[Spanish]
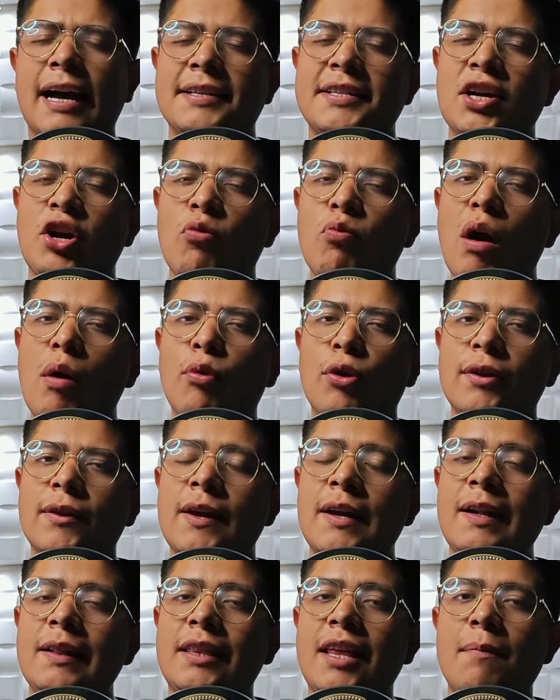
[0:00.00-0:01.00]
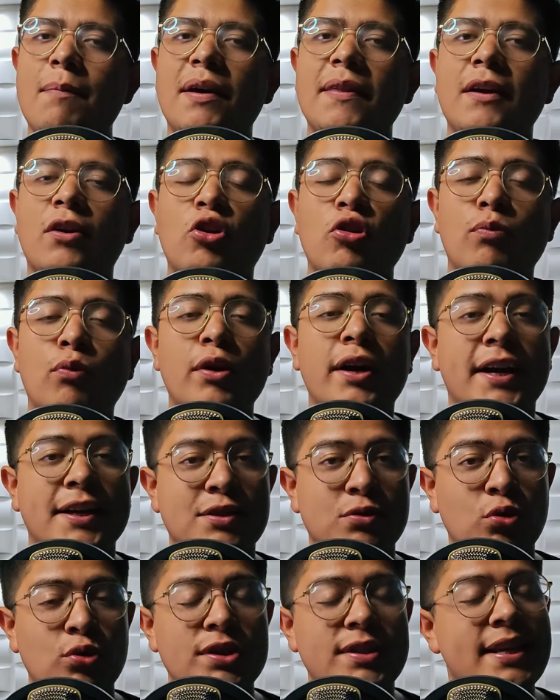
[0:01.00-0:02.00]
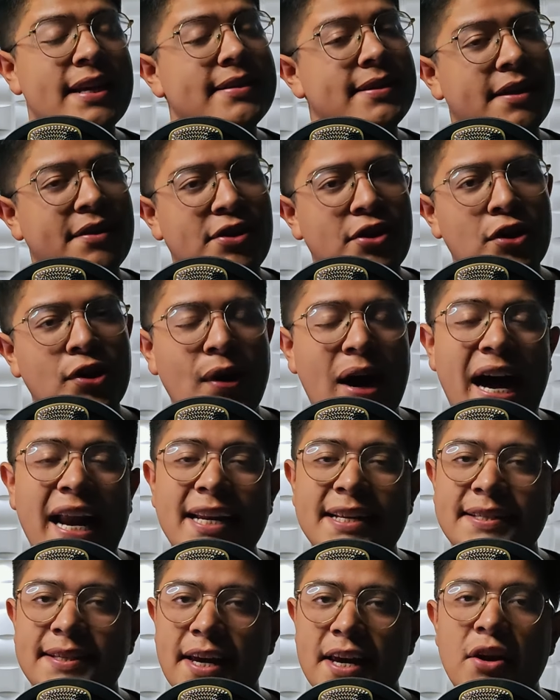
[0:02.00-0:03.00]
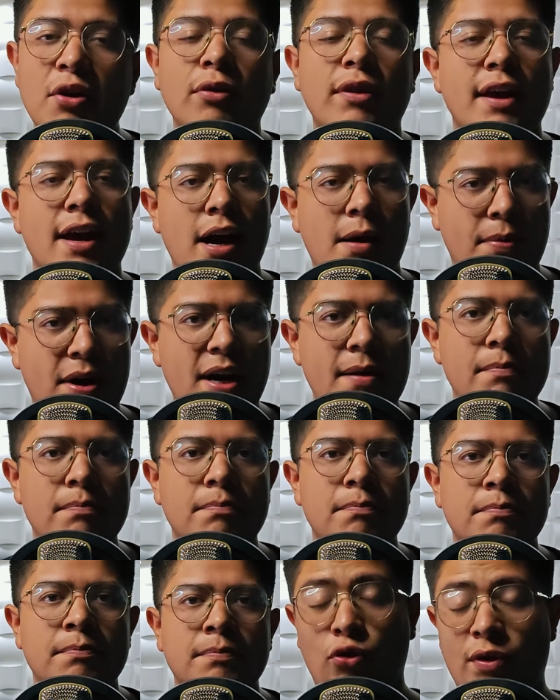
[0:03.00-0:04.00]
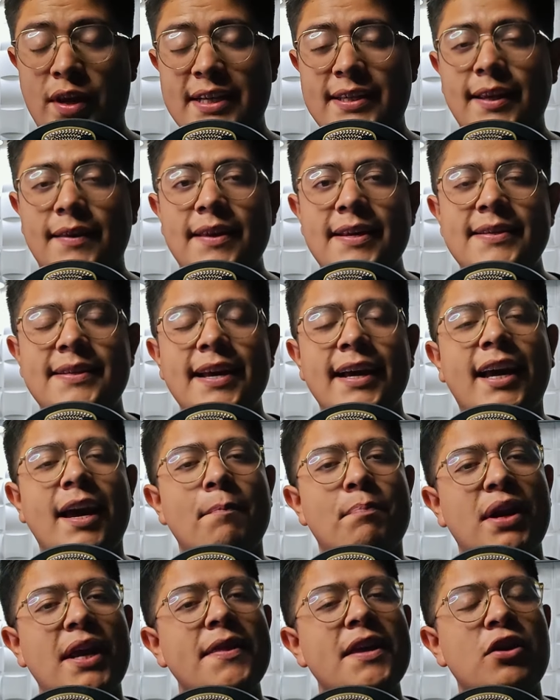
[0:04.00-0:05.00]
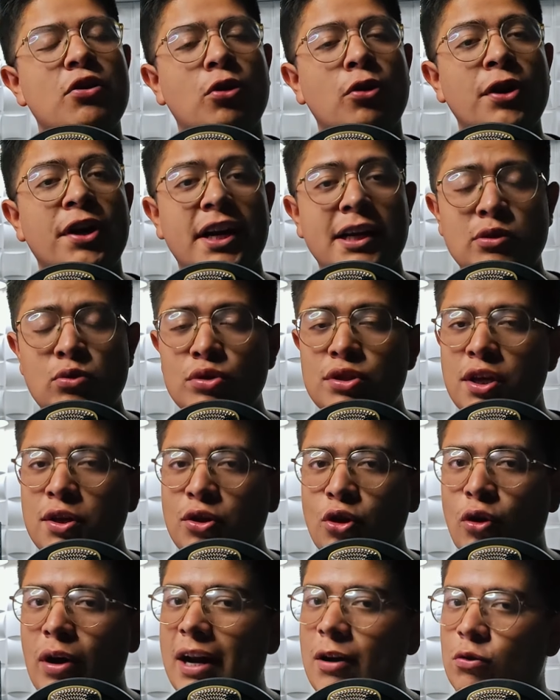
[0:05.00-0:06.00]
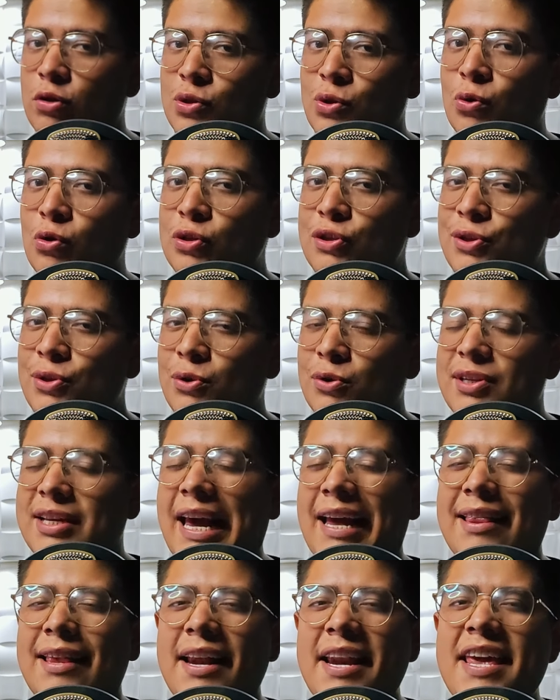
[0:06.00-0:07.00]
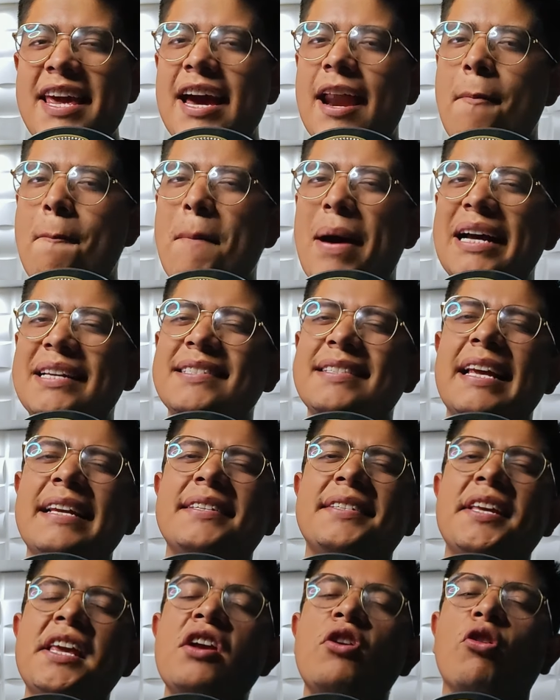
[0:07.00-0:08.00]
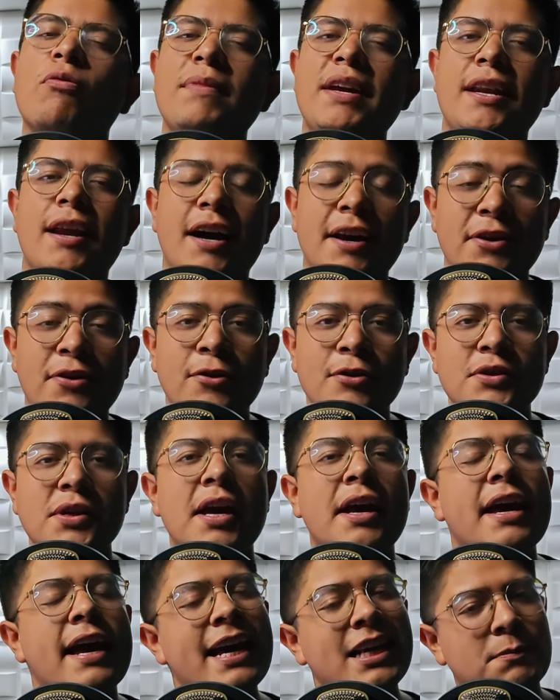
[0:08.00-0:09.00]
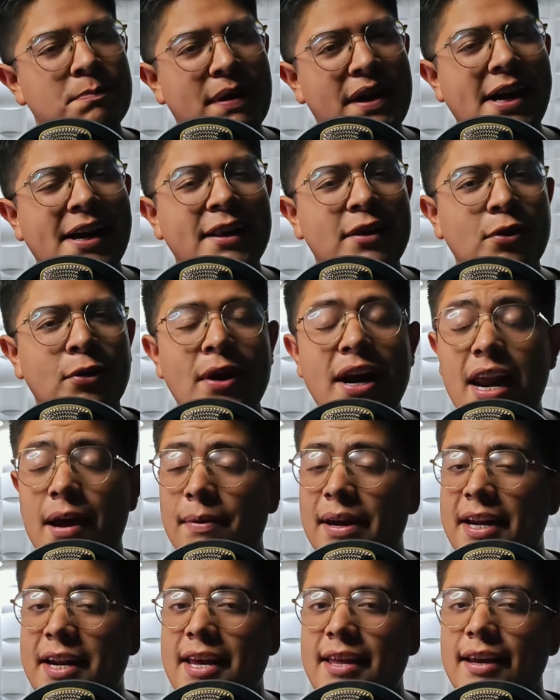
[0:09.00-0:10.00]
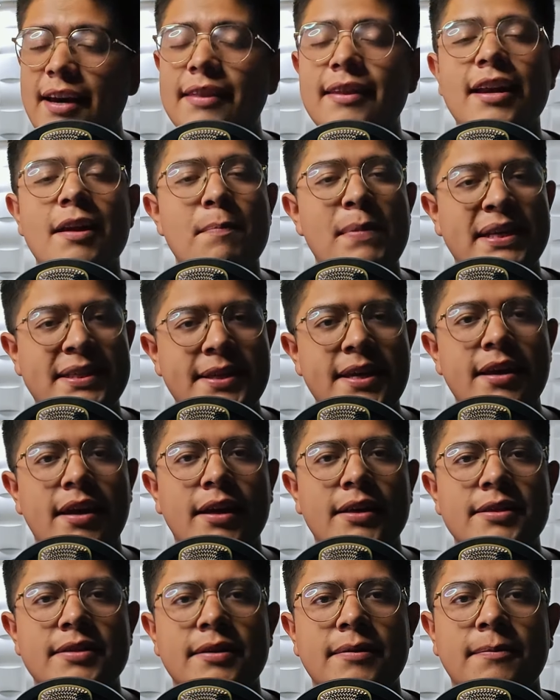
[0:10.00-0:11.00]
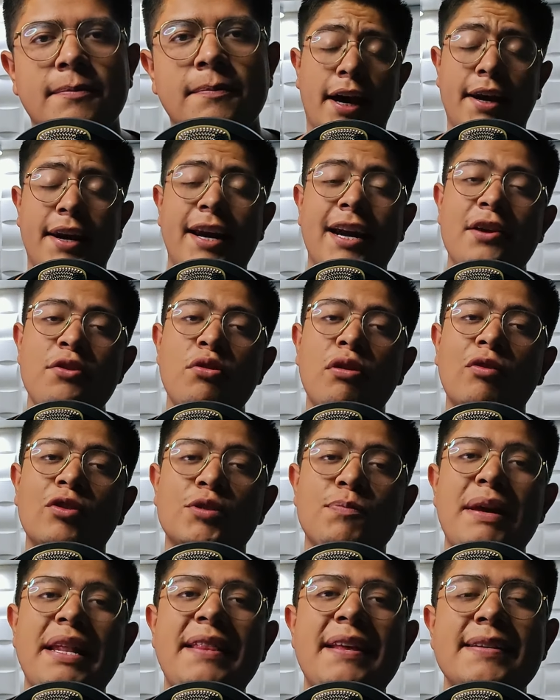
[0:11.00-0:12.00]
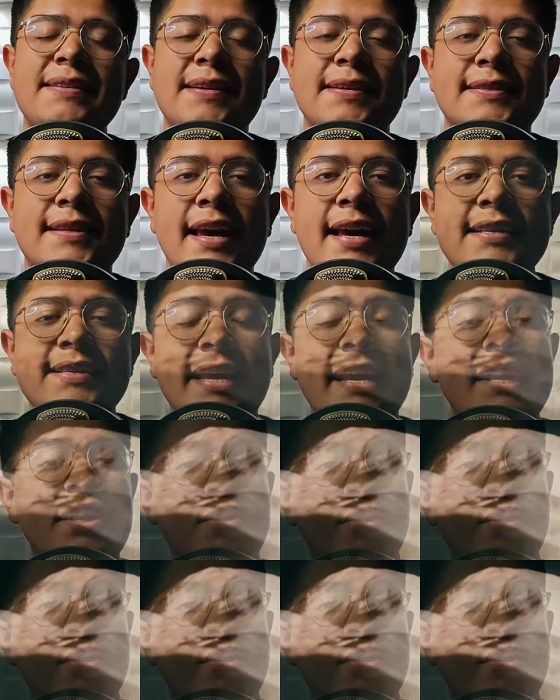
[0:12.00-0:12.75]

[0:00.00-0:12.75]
así como abordar el tema de cómo Jesús descendió al seno de Abraham, donde se dice que predicó y resucitó a los justos que tenían más de 5.000 años esperando la venida del Mesías. En el año de 2016,